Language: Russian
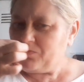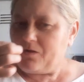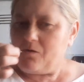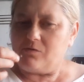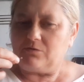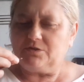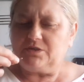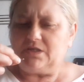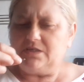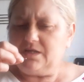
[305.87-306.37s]

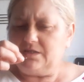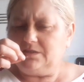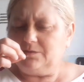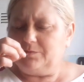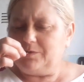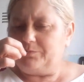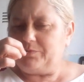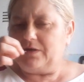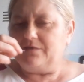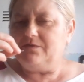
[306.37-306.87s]
Он, да я
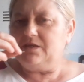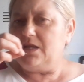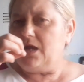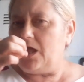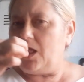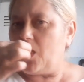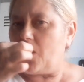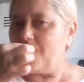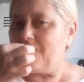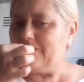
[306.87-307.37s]
тебя
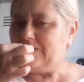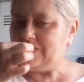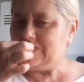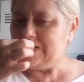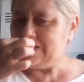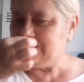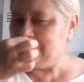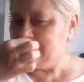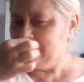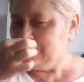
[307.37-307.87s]
проверяю.
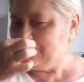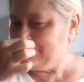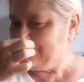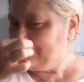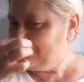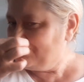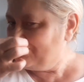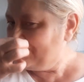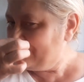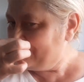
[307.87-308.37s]

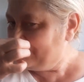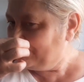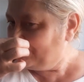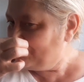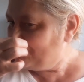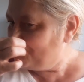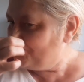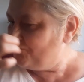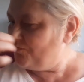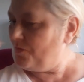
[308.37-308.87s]

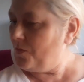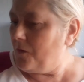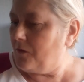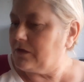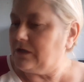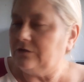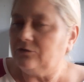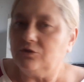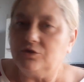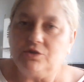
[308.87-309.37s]
Ну,
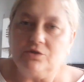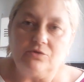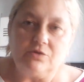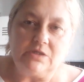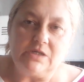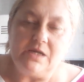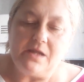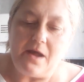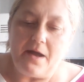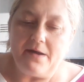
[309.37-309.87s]
короче,
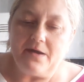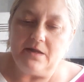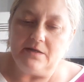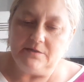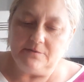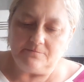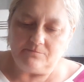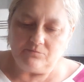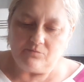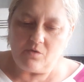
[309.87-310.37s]

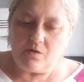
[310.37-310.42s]
охали-ахали.